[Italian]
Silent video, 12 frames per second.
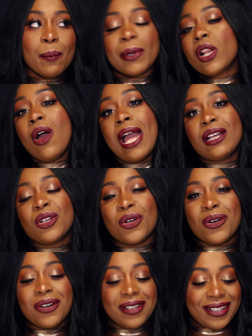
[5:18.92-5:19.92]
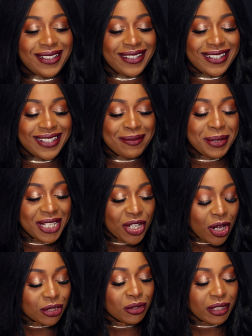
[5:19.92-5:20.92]
però ecco, eh, mi
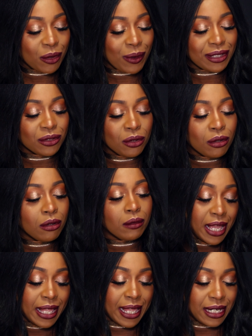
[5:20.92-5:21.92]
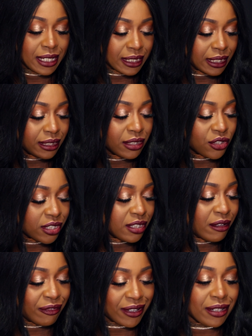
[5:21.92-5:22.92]
ricordo che quando LRI decise
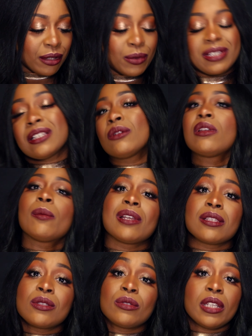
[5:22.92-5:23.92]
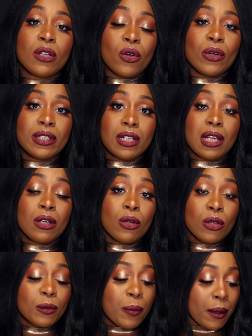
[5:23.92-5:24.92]
di fare questa collaborazione con
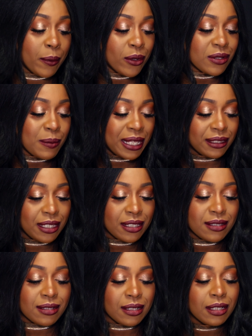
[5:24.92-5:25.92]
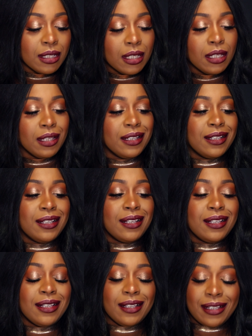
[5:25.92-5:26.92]
Color Cosmetics,
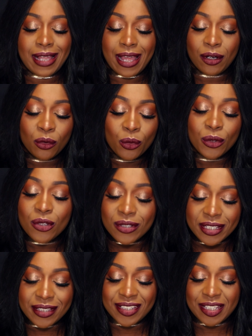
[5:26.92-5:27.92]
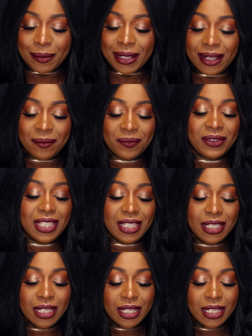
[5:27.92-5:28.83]
eh, ero curiosissima di